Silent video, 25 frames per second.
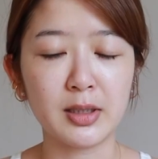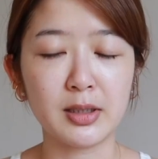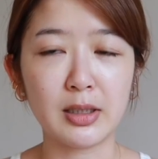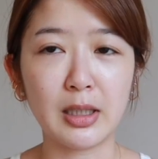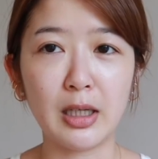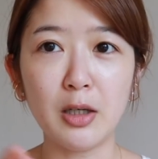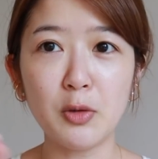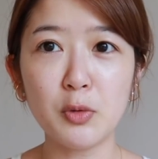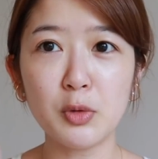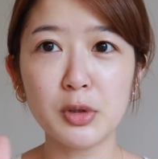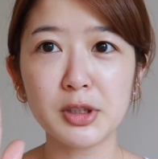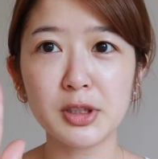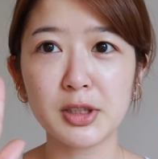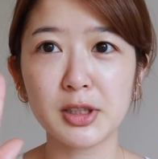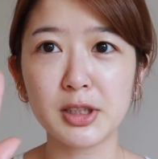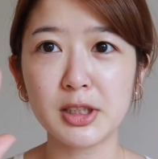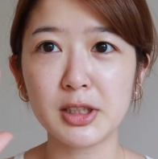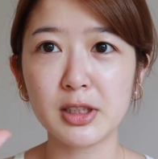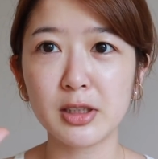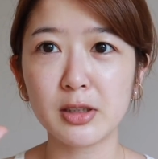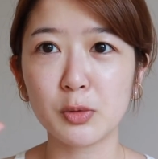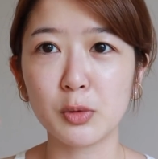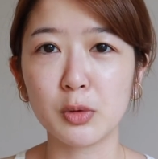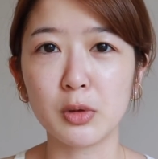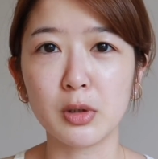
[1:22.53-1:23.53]
然后我只
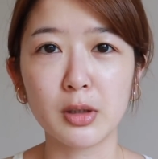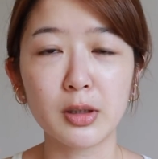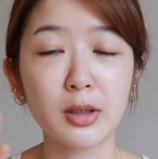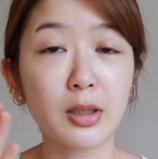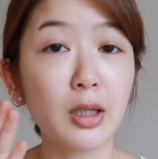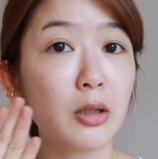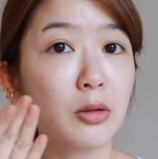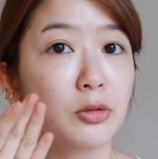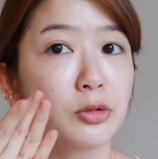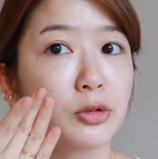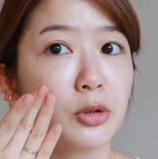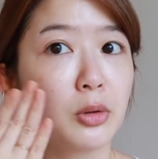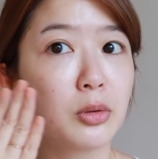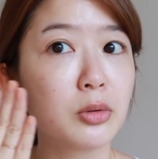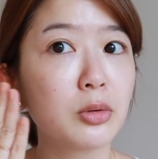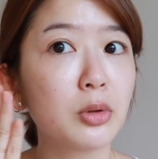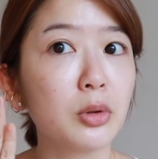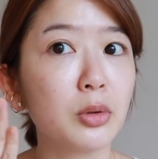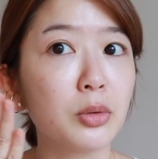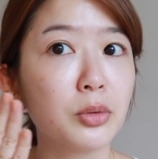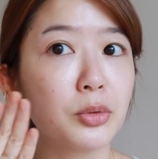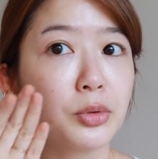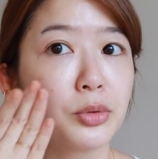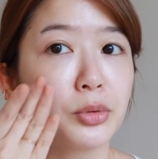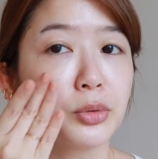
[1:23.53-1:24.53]
借我高中
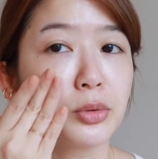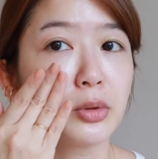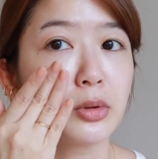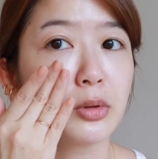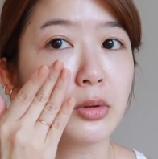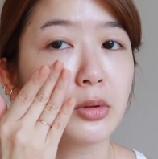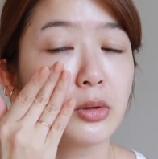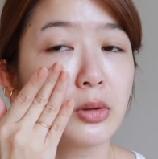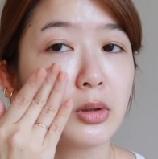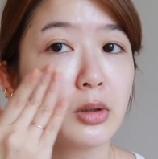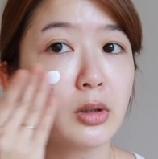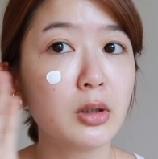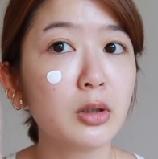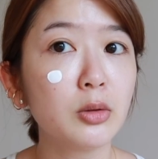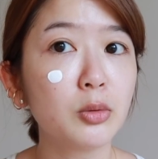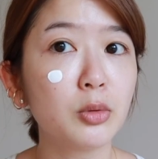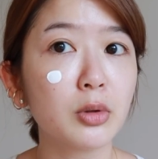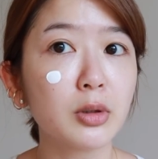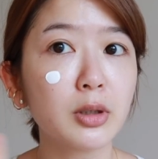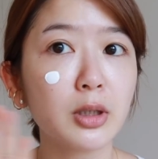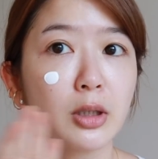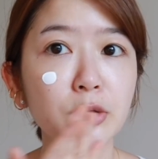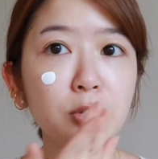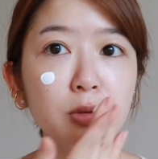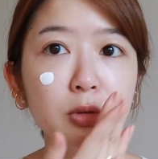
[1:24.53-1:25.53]
同学，我
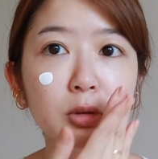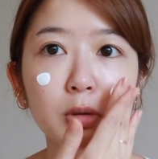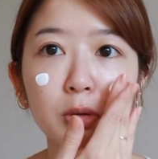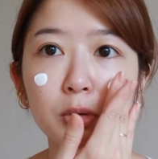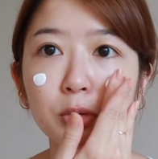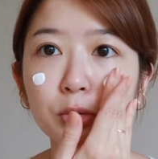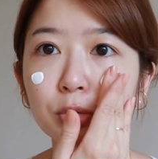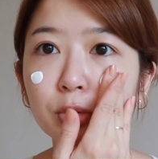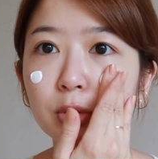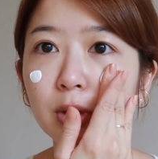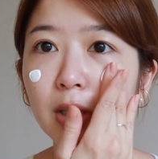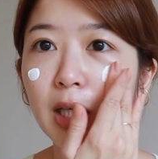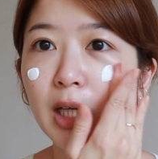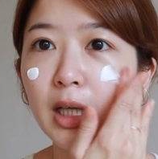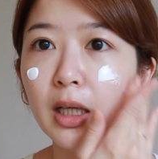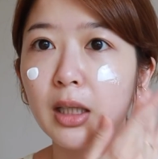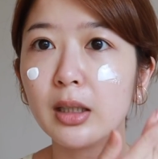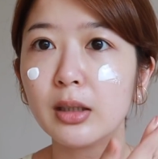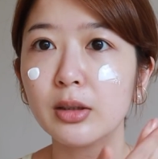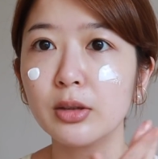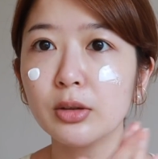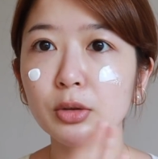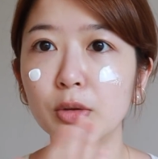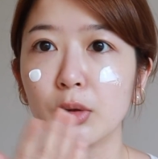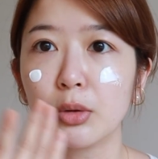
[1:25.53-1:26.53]
高中同学
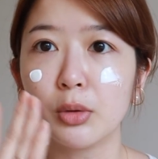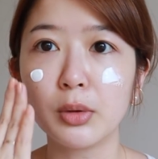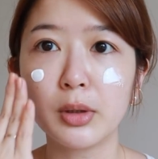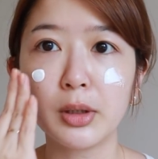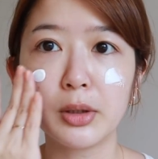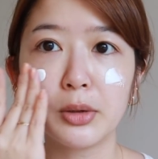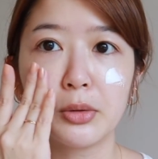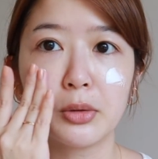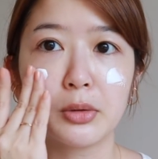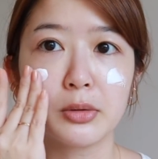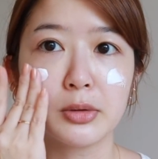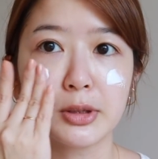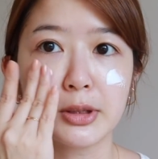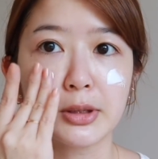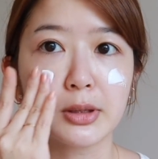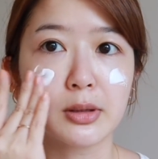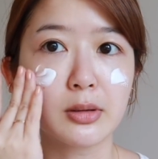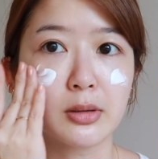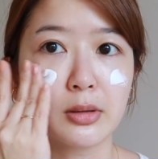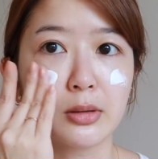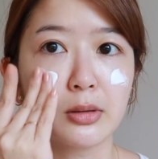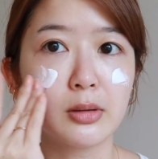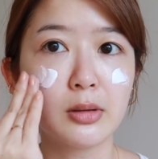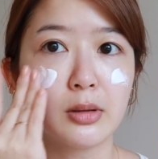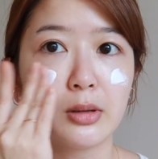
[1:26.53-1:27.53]
他都会用这
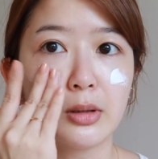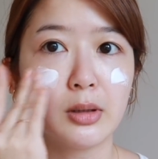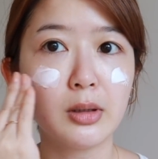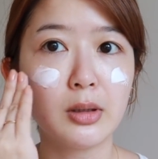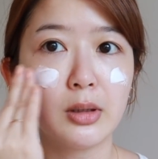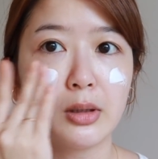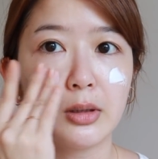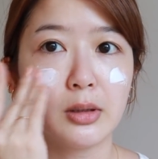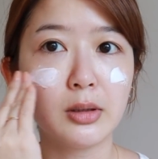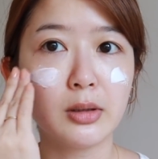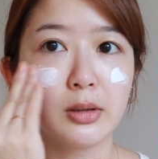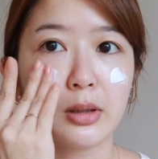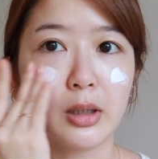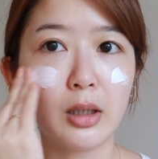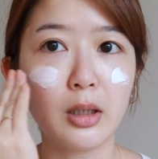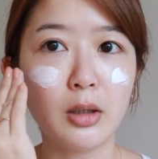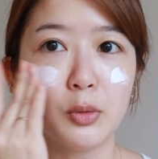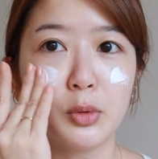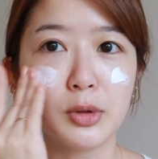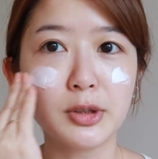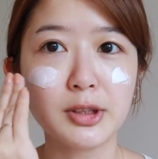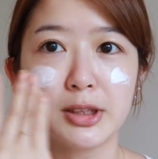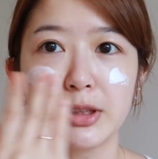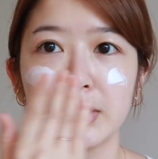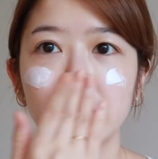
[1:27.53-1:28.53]
个。然后
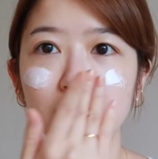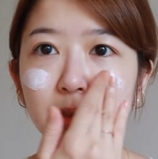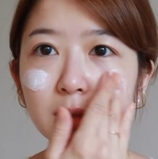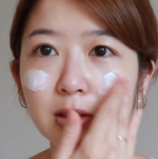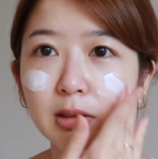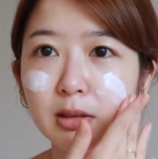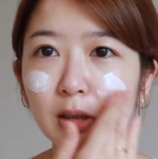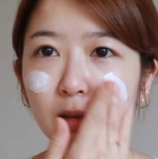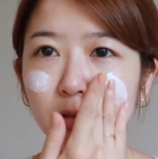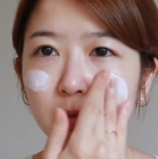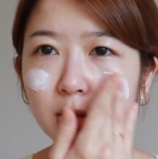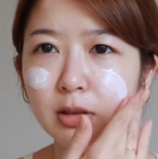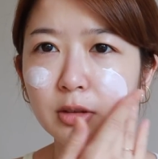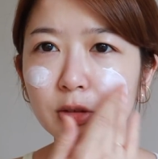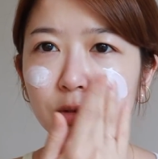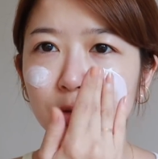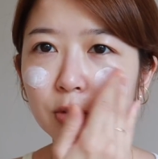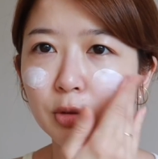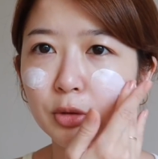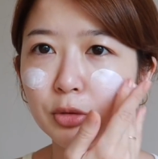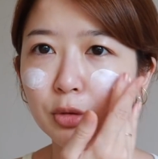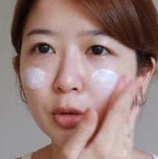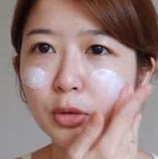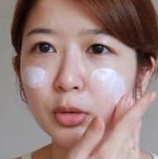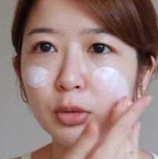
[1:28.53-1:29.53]
我自己好像只
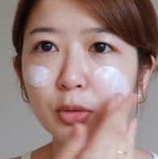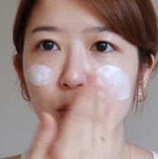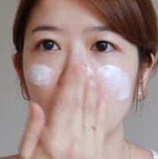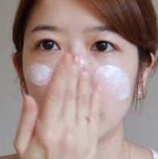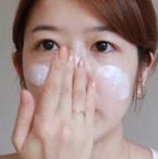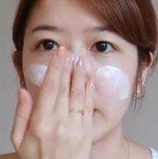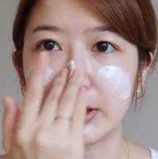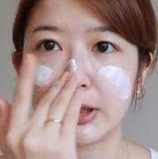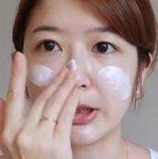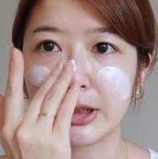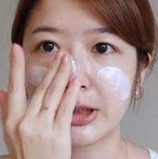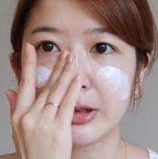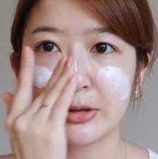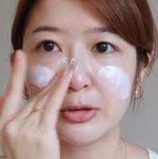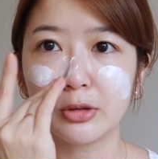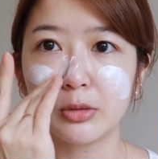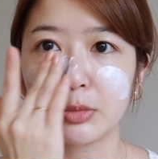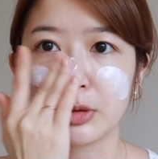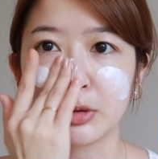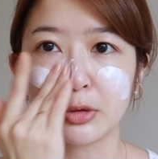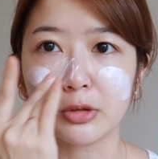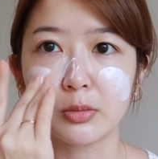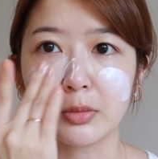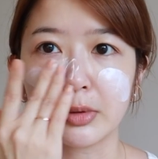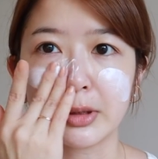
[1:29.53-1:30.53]
有用过一次，就
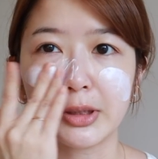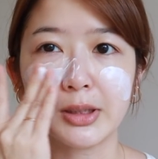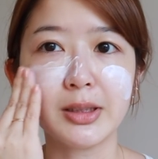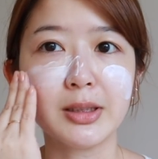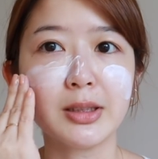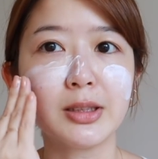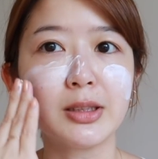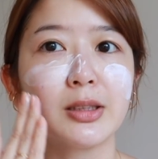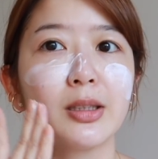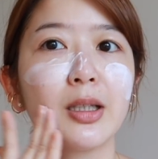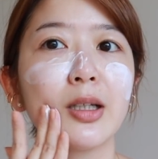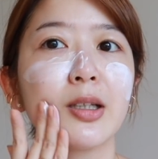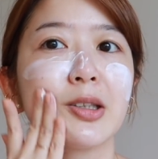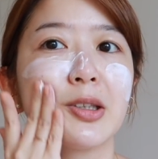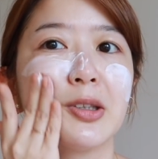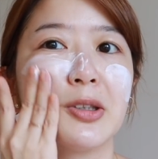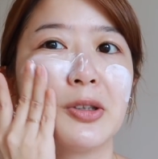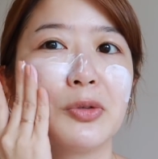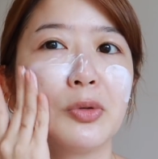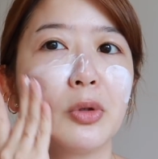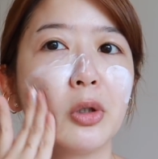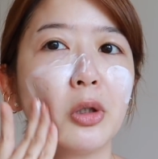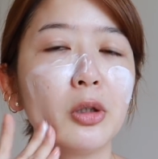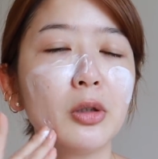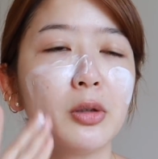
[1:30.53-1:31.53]
没有什么印象。可是
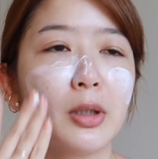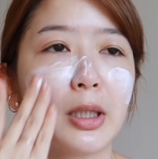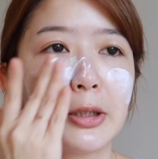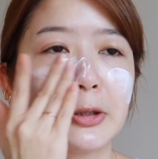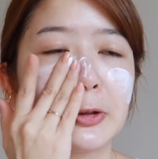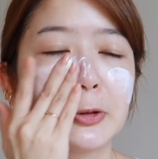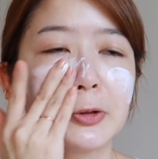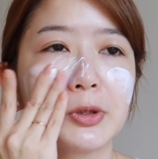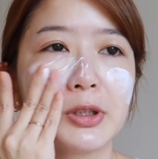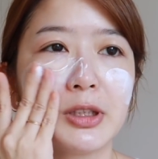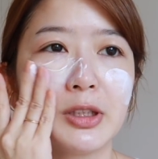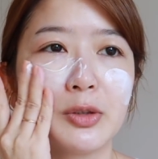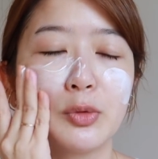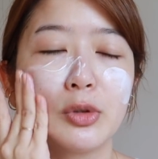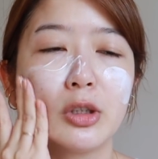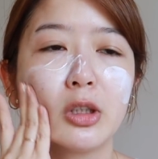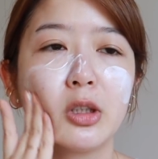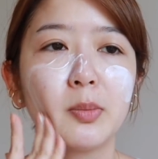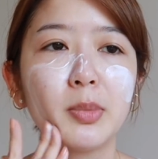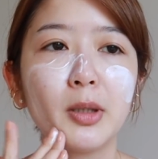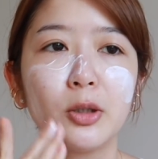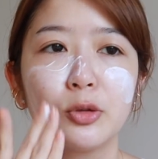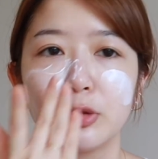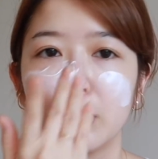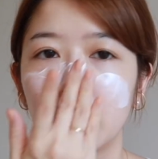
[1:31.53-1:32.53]
我后来就因为
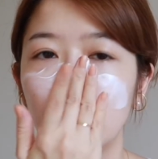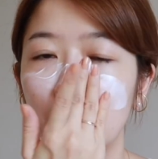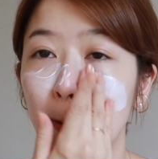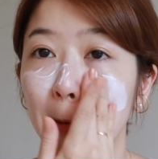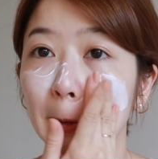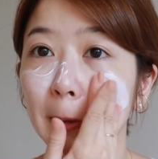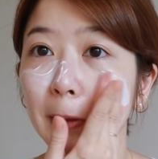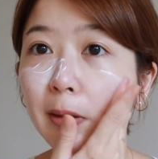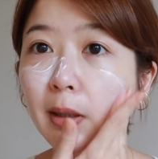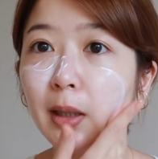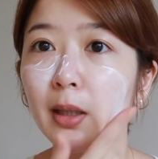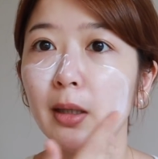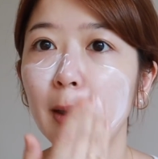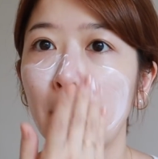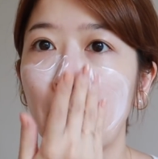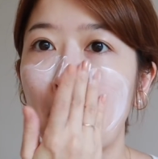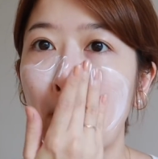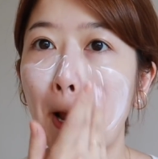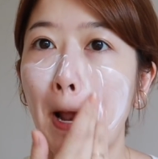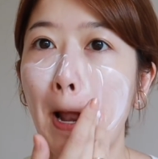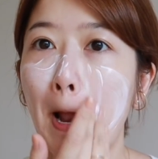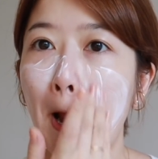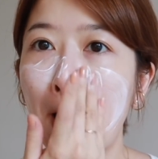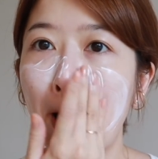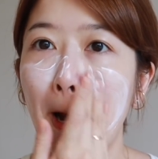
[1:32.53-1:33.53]
包装很可爱，
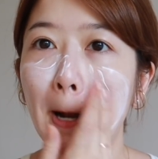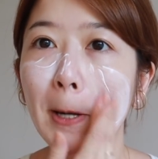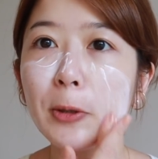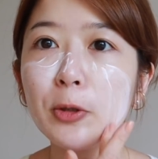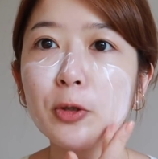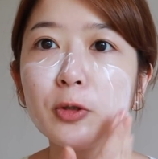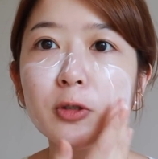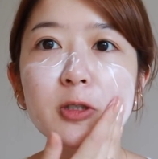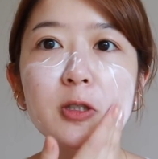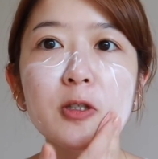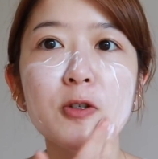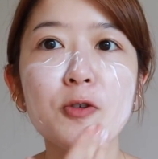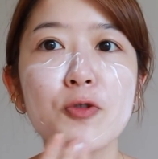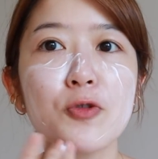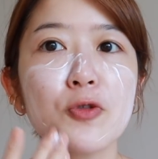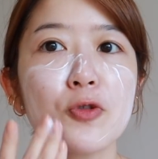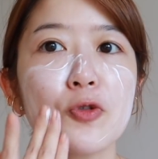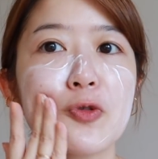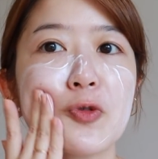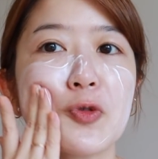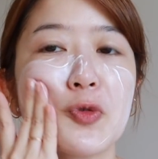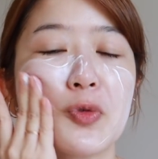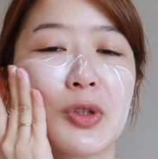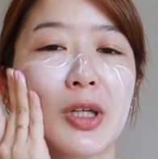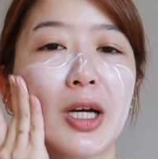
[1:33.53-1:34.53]
就继
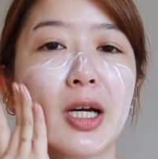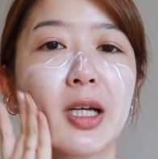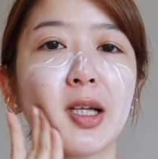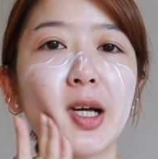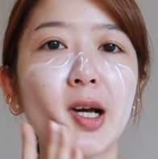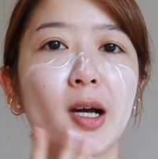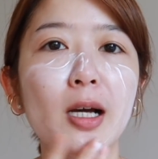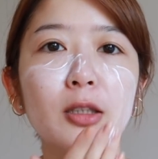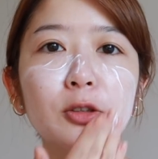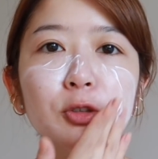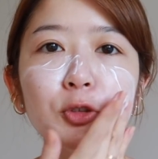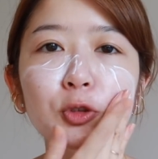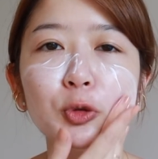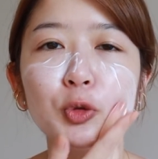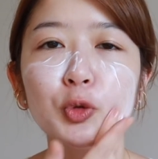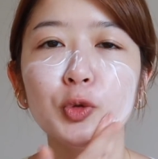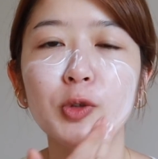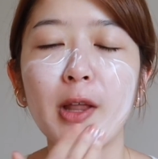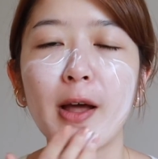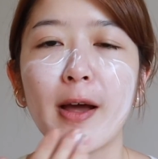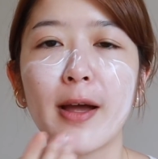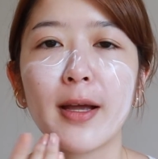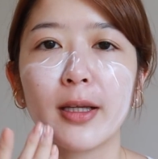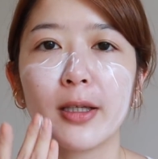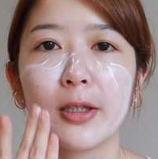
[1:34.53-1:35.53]
续拿它出
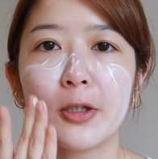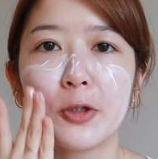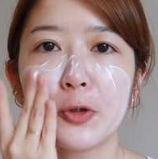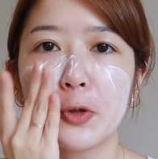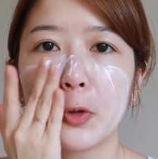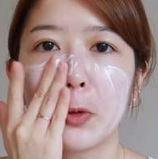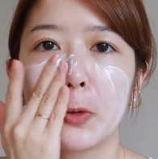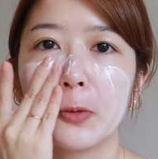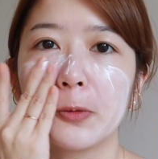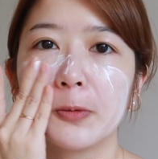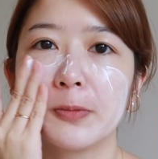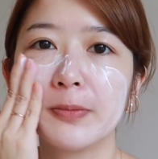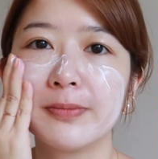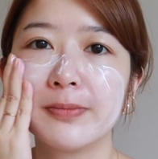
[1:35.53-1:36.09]
来用。